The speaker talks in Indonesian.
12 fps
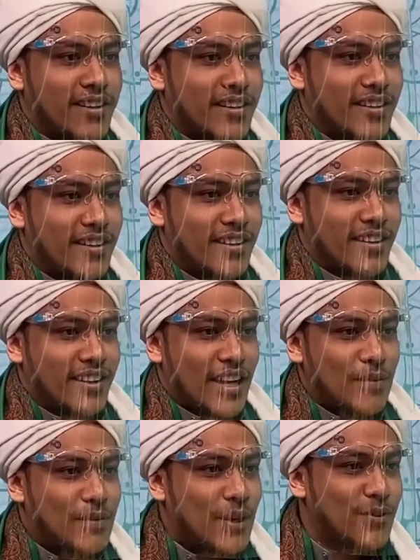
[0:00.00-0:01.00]

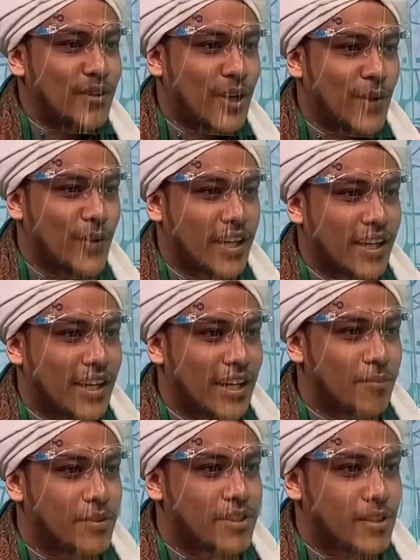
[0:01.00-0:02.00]
Tidak hmm. mau dia keluarkan.
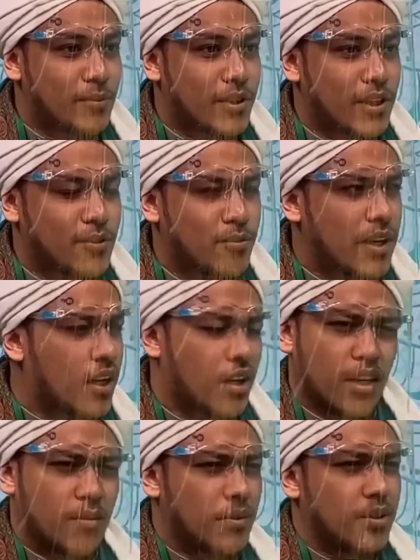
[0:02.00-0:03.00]
Ada masjid minta sumbangan,
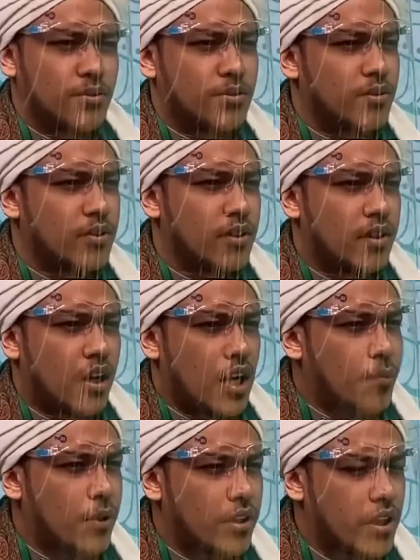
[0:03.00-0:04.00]
tidak mau. Hmm. Ada
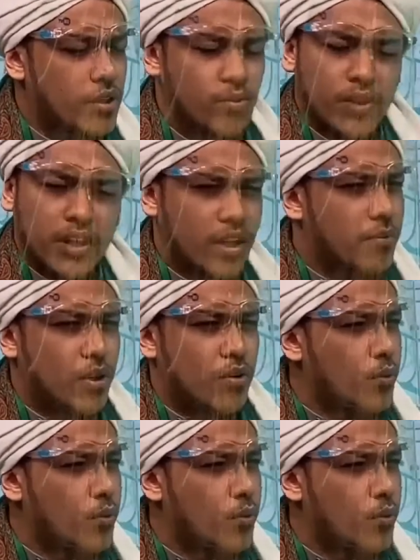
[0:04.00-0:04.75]
panti asuhan, tidak mau.